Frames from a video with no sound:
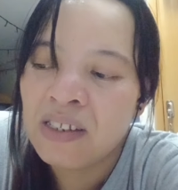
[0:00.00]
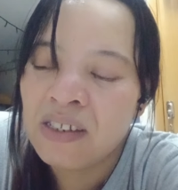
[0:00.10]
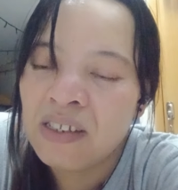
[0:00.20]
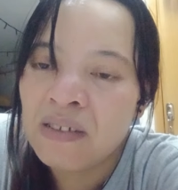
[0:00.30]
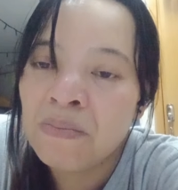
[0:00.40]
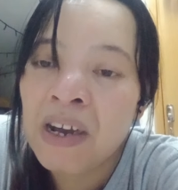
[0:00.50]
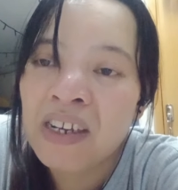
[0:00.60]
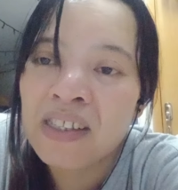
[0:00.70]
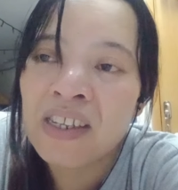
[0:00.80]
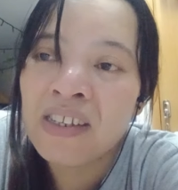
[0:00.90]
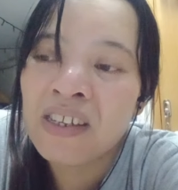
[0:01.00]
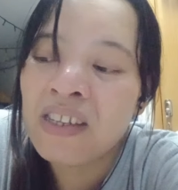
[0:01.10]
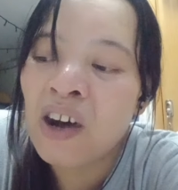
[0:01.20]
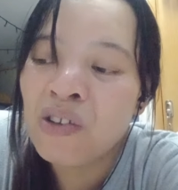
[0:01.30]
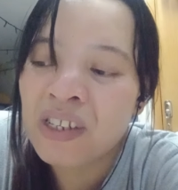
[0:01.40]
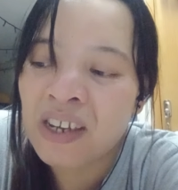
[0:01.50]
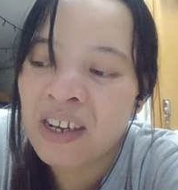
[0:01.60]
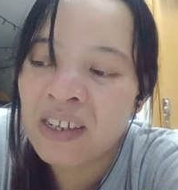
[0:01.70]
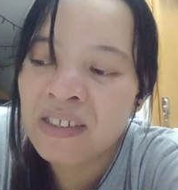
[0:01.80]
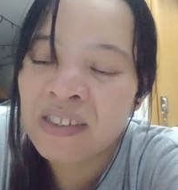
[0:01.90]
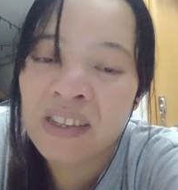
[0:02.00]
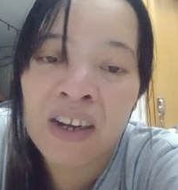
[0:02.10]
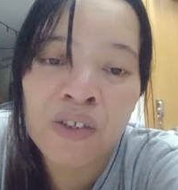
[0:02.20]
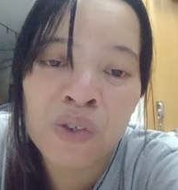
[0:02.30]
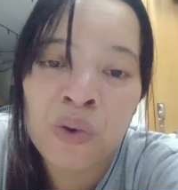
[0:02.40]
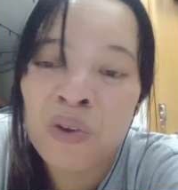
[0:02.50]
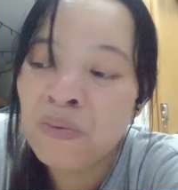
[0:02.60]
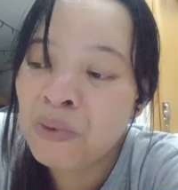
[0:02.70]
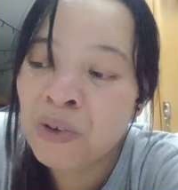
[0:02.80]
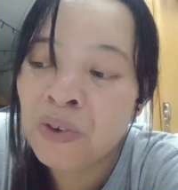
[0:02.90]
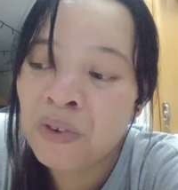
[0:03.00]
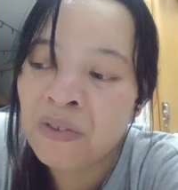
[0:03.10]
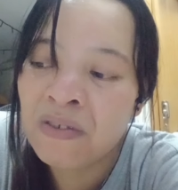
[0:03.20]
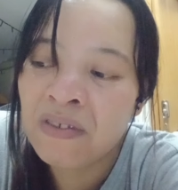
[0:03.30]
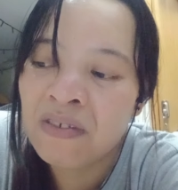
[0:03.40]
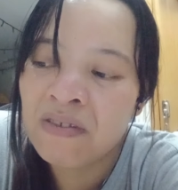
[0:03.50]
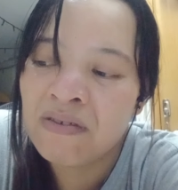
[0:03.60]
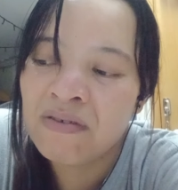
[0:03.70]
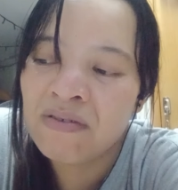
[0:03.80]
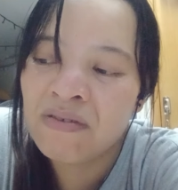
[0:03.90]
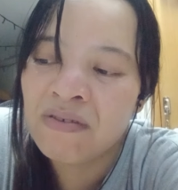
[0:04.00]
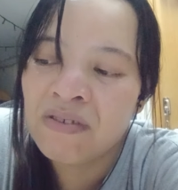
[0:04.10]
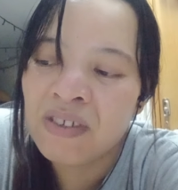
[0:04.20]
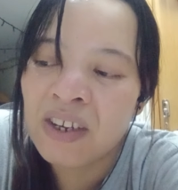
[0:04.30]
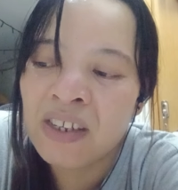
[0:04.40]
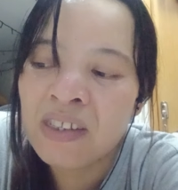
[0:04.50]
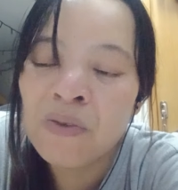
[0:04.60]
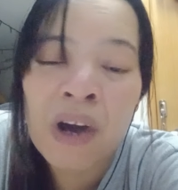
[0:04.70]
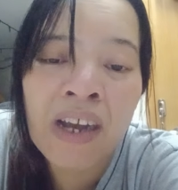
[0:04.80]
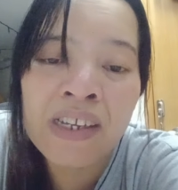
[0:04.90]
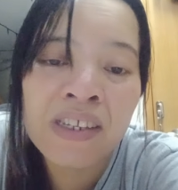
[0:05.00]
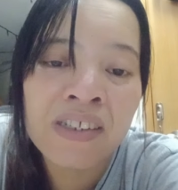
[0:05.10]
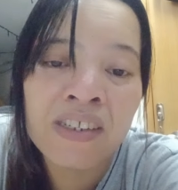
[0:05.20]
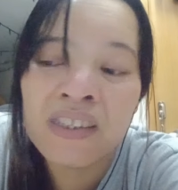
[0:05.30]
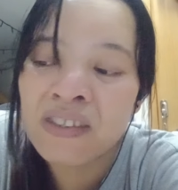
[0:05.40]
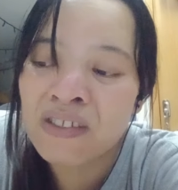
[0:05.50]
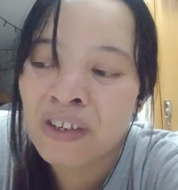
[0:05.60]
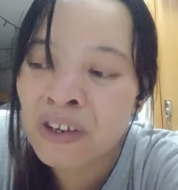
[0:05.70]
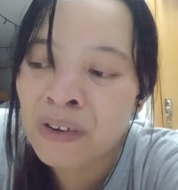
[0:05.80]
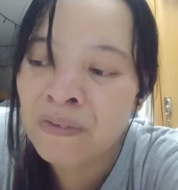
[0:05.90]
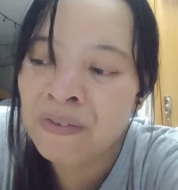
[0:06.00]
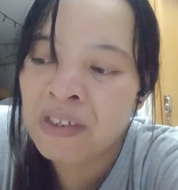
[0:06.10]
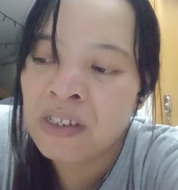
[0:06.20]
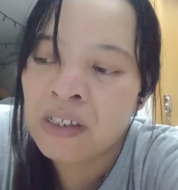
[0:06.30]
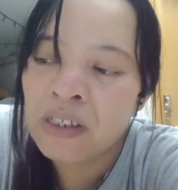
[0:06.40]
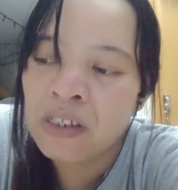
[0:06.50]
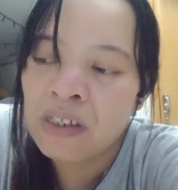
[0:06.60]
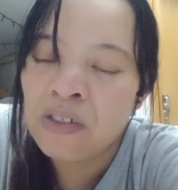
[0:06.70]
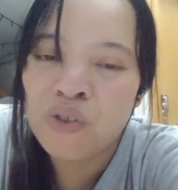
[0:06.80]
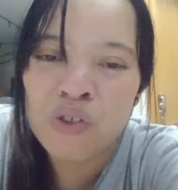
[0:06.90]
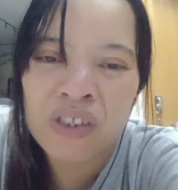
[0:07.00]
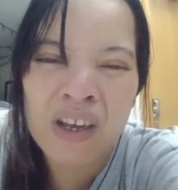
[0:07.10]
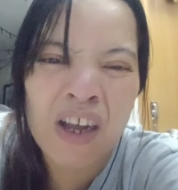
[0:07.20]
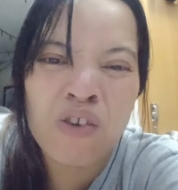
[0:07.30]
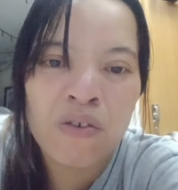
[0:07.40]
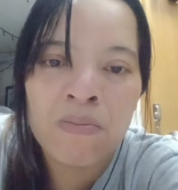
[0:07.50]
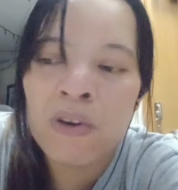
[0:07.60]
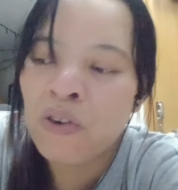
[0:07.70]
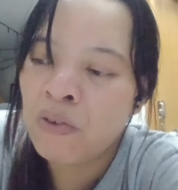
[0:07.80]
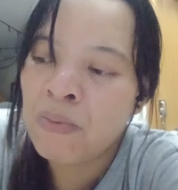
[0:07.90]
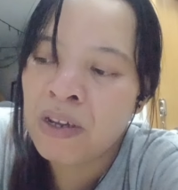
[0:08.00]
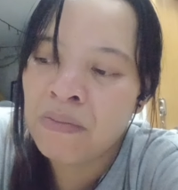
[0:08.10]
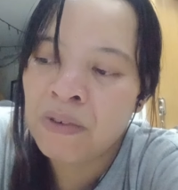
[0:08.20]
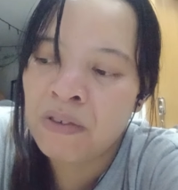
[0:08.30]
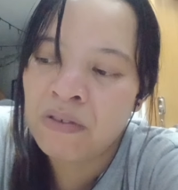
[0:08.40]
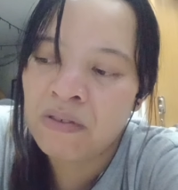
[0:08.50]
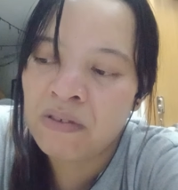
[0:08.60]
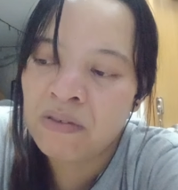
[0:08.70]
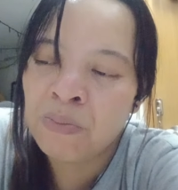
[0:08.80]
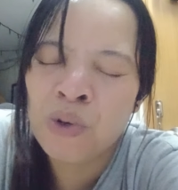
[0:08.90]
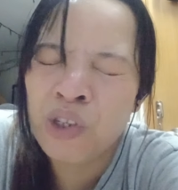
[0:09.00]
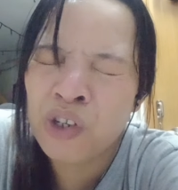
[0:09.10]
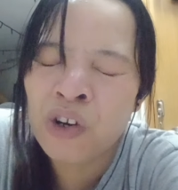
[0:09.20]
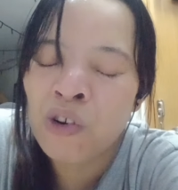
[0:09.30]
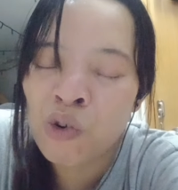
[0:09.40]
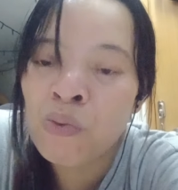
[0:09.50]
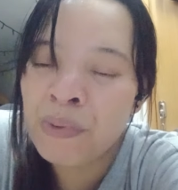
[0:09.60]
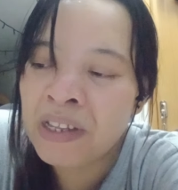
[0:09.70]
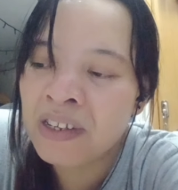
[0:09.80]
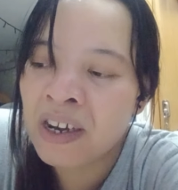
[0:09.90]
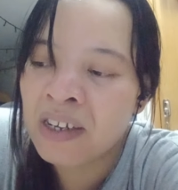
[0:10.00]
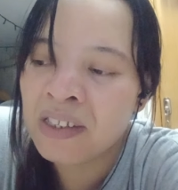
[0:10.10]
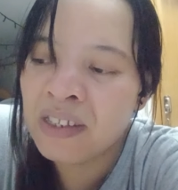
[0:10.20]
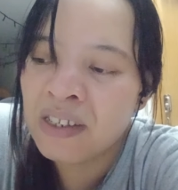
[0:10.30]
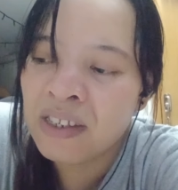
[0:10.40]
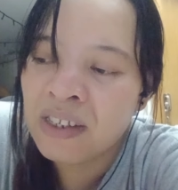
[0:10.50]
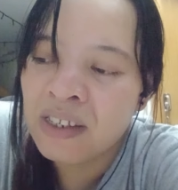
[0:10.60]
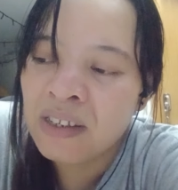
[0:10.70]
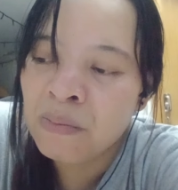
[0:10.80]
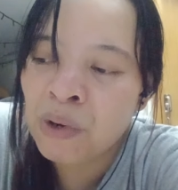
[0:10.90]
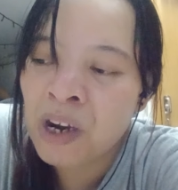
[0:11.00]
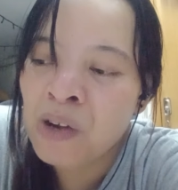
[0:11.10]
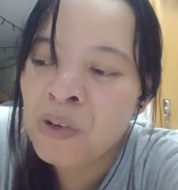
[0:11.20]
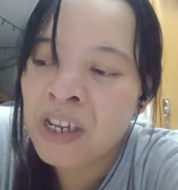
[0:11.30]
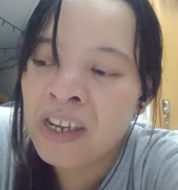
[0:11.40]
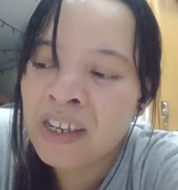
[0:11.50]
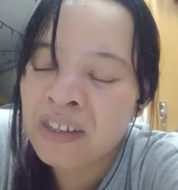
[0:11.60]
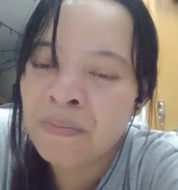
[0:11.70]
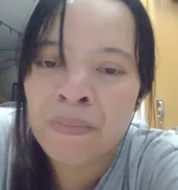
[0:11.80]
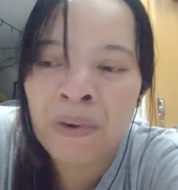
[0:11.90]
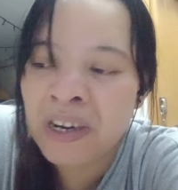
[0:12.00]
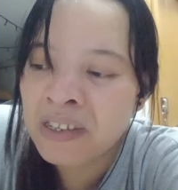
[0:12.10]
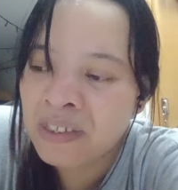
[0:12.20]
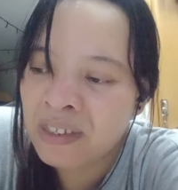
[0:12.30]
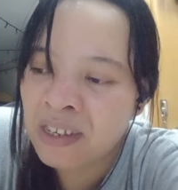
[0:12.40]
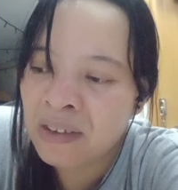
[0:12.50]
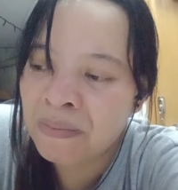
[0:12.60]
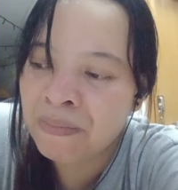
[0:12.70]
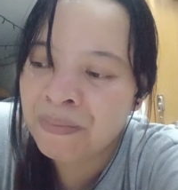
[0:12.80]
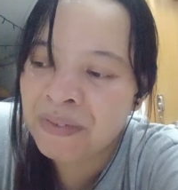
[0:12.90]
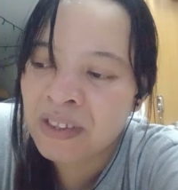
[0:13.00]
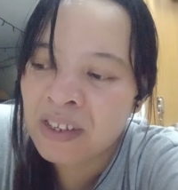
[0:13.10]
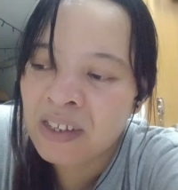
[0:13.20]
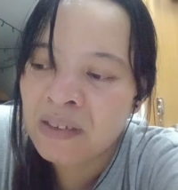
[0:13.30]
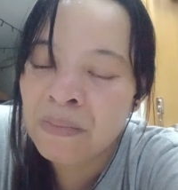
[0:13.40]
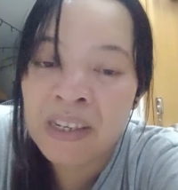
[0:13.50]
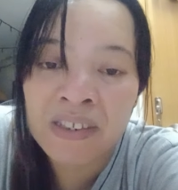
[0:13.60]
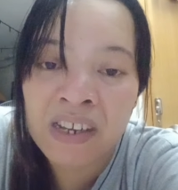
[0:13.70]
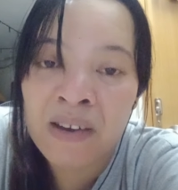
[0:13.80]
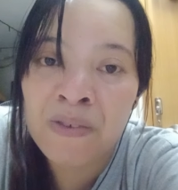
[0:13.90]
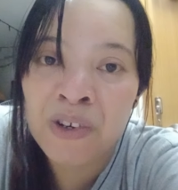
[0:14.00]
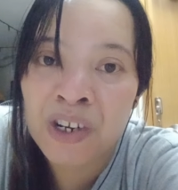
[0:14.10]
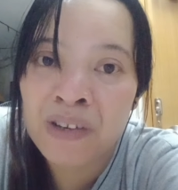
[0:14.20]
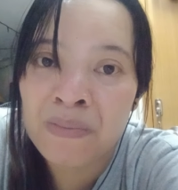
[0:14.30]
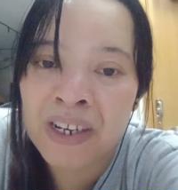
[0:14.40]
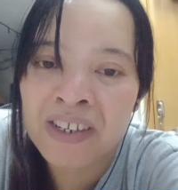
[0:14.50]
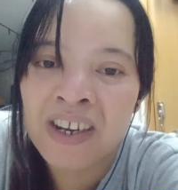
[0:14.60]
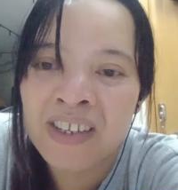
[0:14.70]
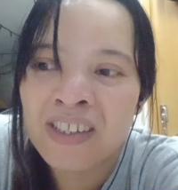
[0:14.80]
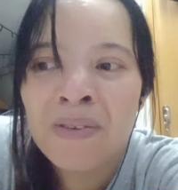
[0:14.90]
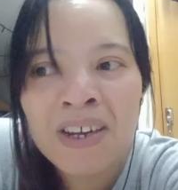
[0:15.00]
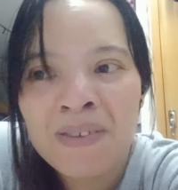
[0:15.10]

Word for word: Bakit nada-downcast ang soul mo? And why nadi-disturb dun sa kaloob-looban mo? Put your hope in God, for I will yet praise Him, my Savior and my God. Di ba?